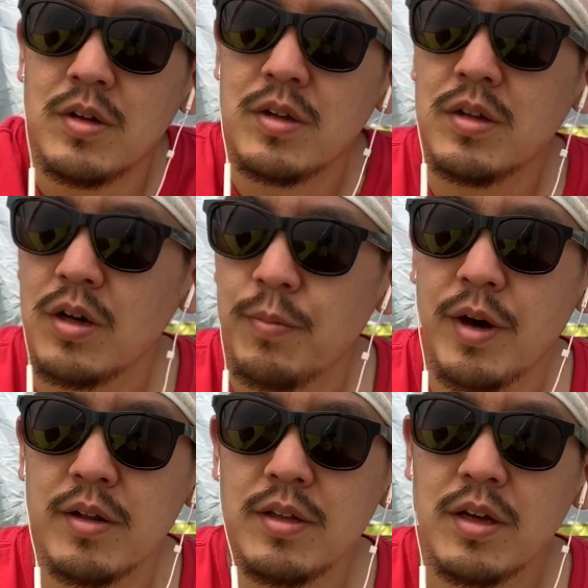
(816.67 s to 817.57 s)
なんかやっぱ
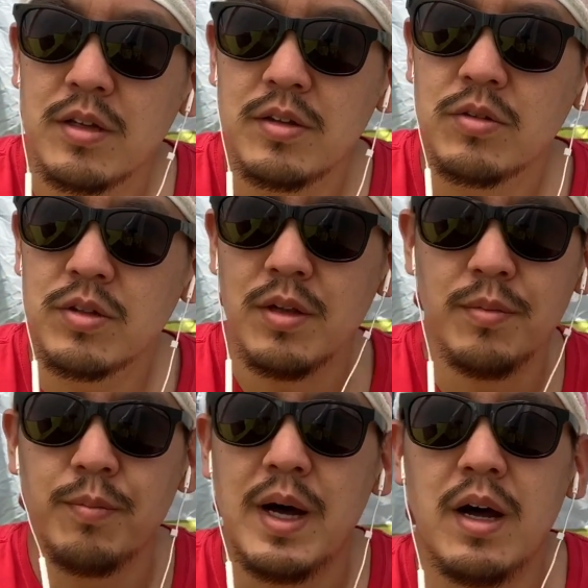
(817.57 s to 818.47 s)
風が強くて
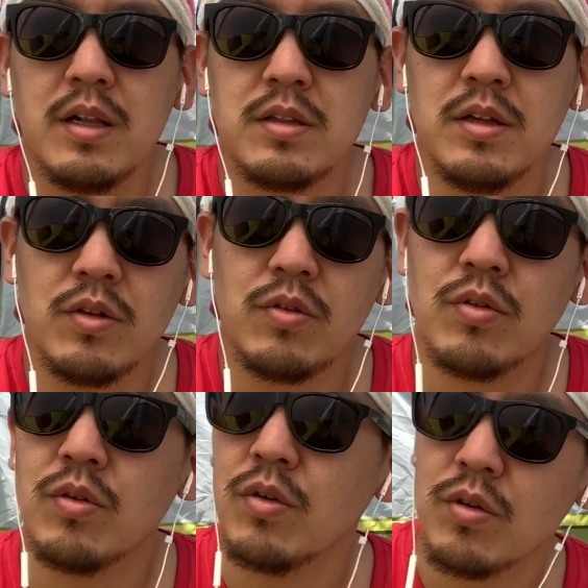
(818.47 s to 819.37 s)
バーってね
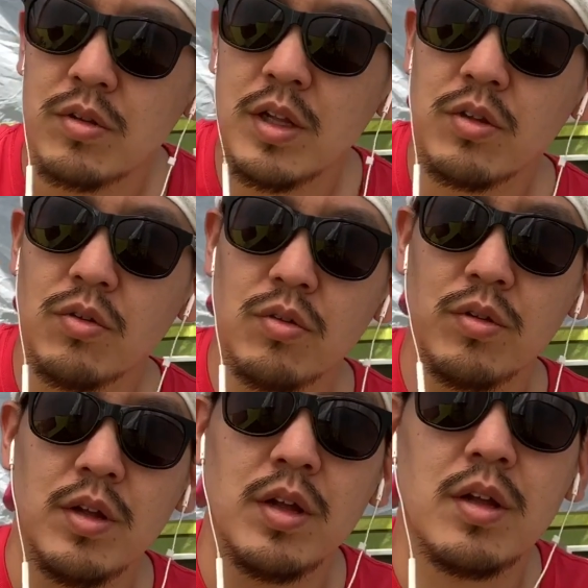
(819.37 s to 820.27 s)
こうテントをね
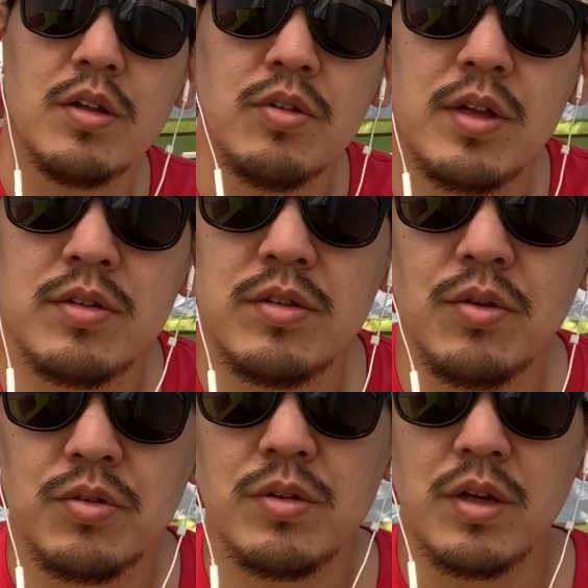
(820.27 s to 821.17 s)
揺らす
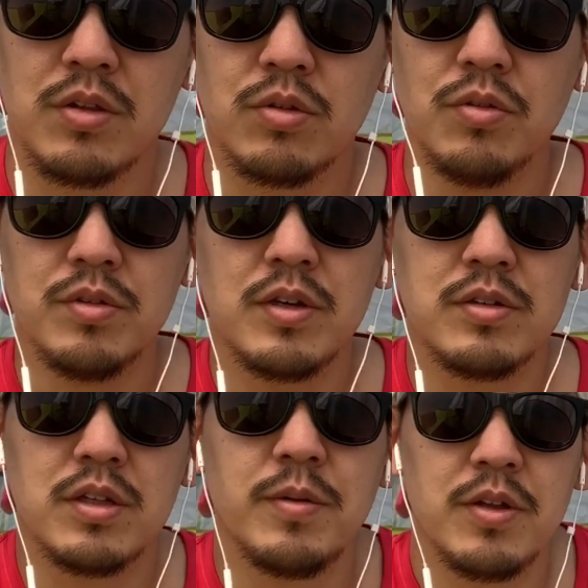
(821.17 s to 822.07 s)
音でちょっとうるさくて
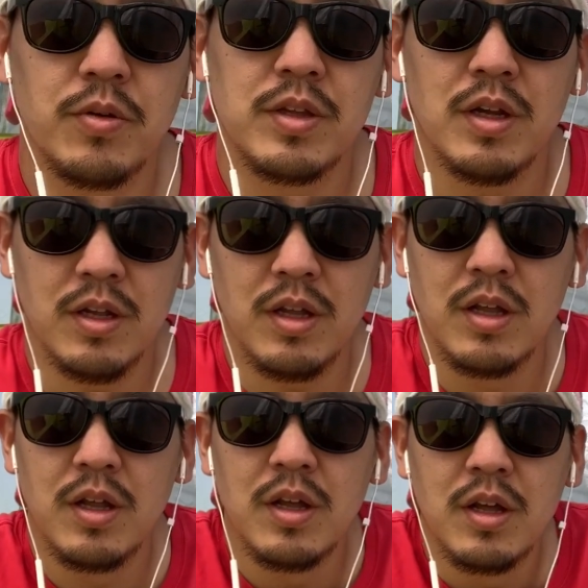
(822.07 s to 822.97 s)
たまに起きたり
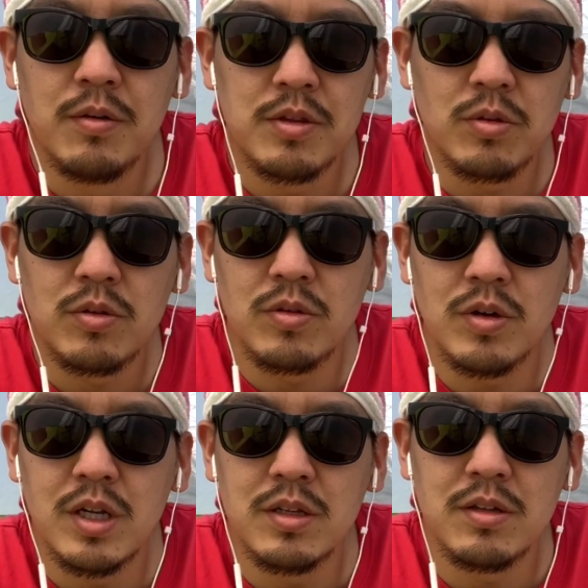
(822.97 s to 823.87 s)
ちょっと
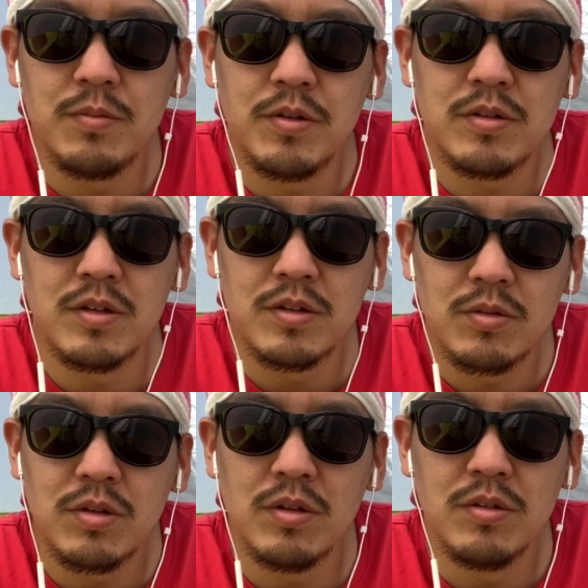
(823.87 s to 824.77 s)
肌寒くて少し
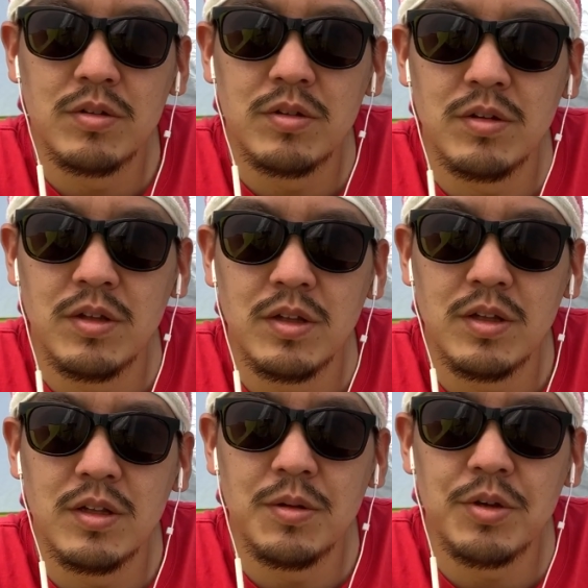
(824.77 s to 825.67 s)
薄い
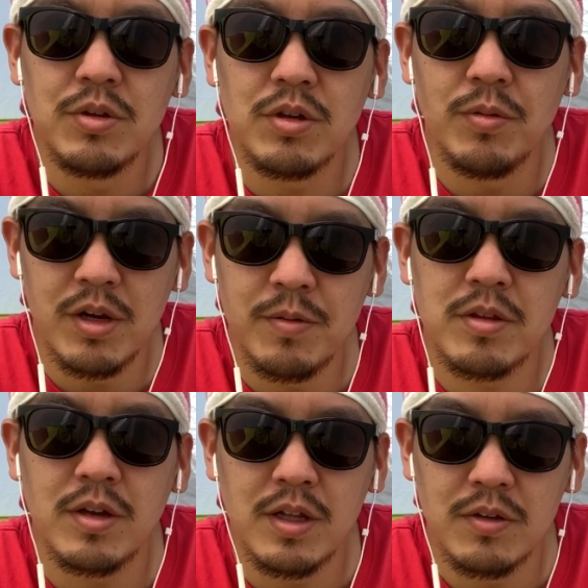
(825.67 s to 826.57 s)
眠りの時もありました
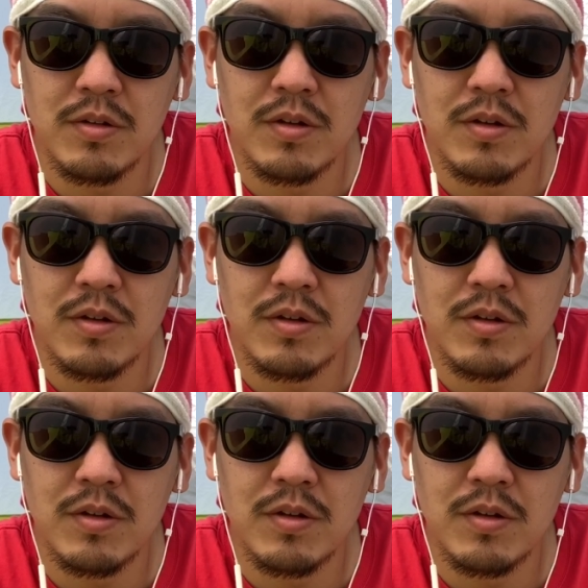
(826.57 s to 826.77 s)
けど、ま